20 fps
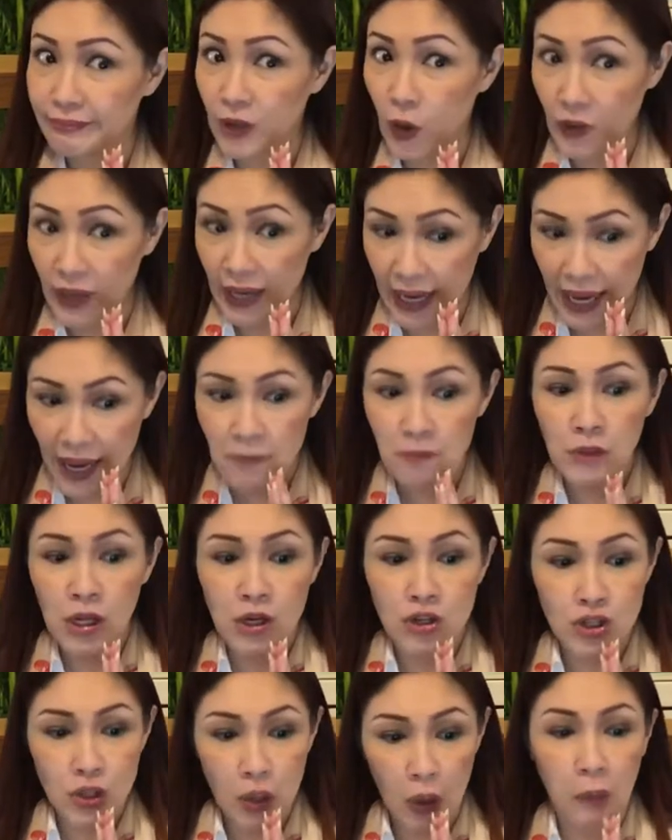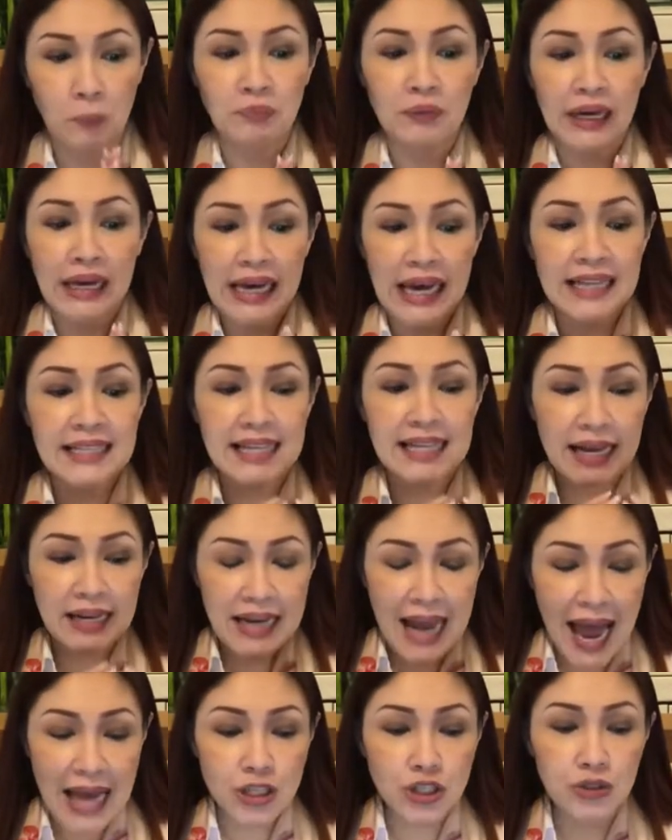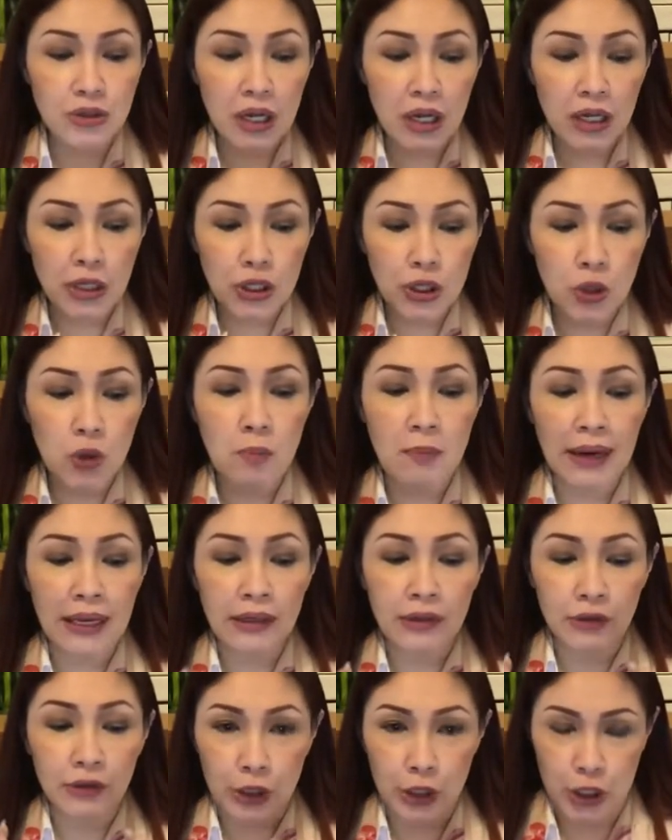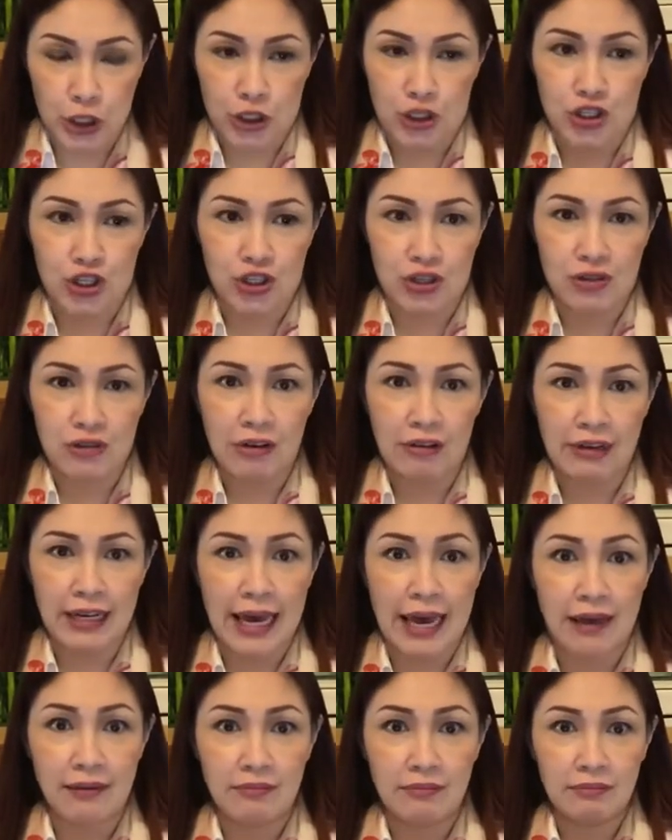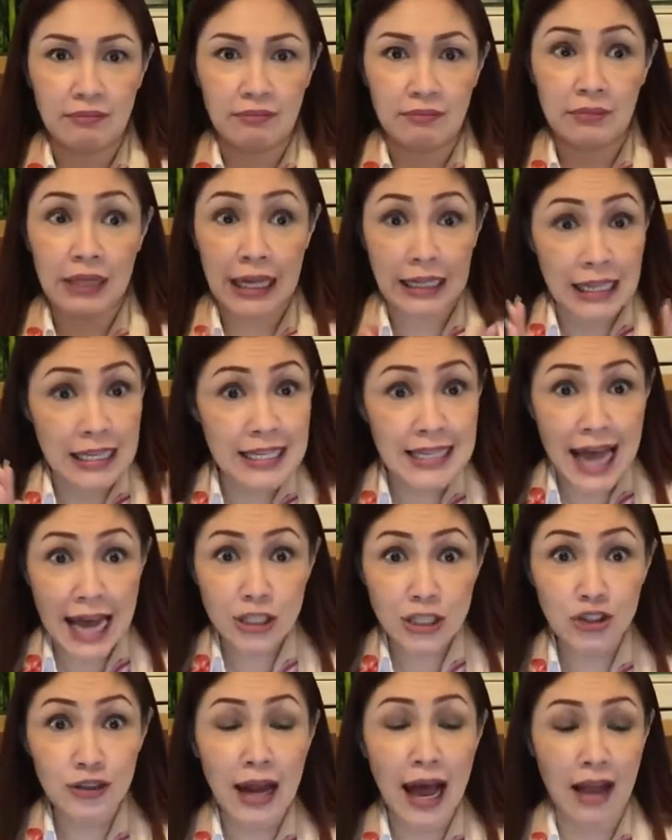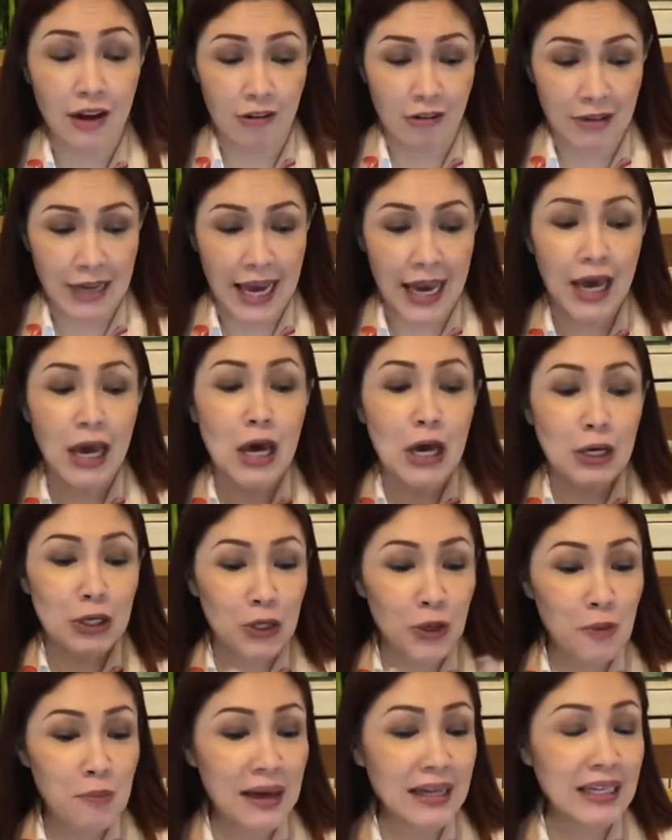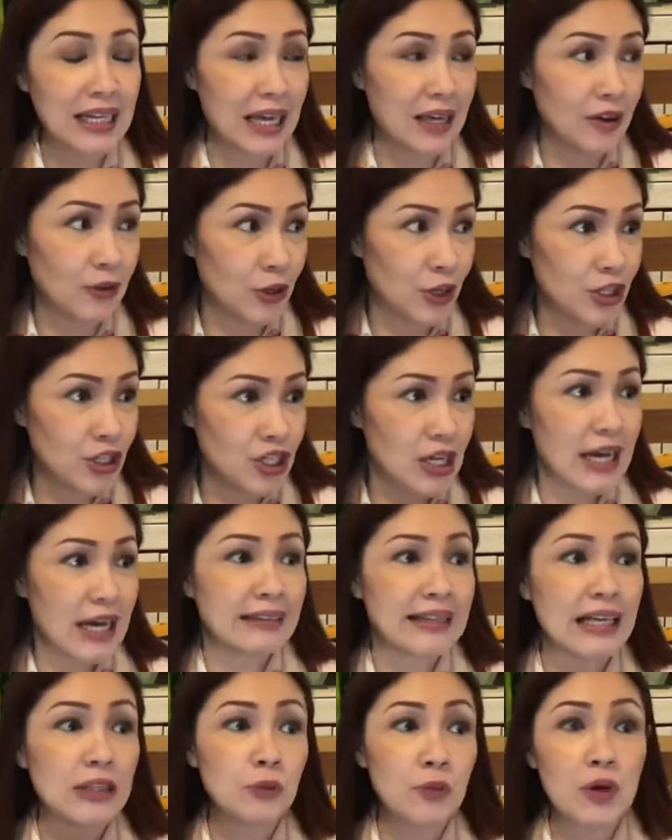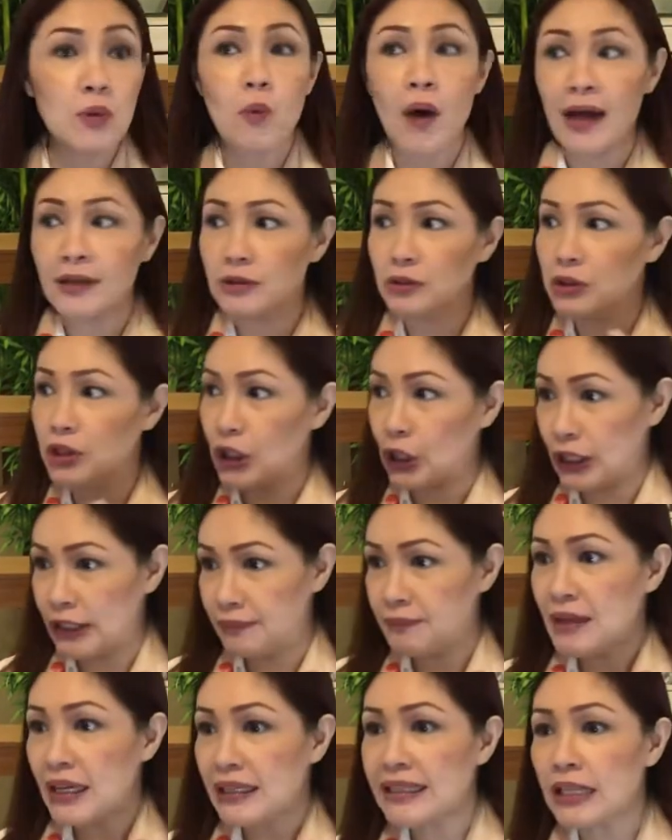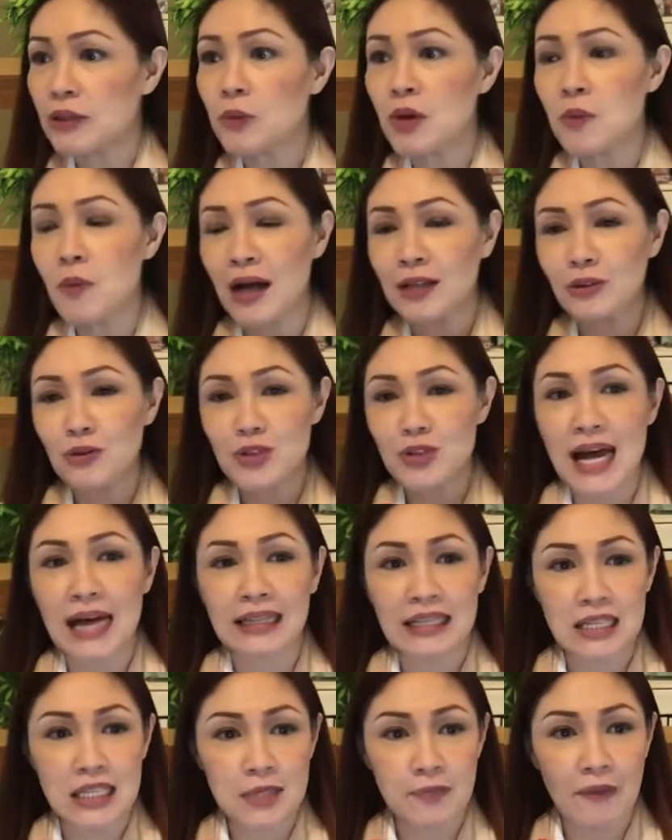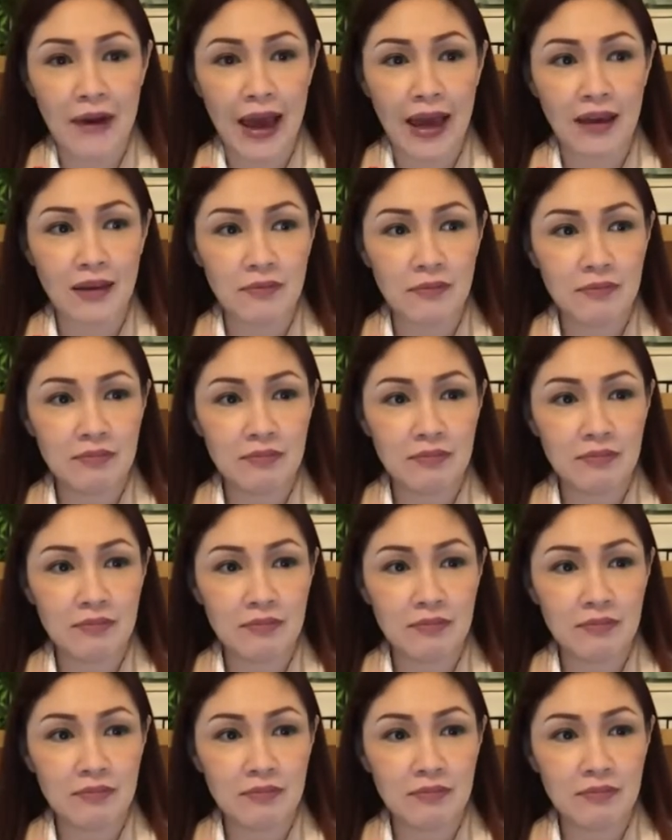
Okay? So, it's a natural human urge. Okay. It is natural, okay? Human urge that we want God, that we want to satisfy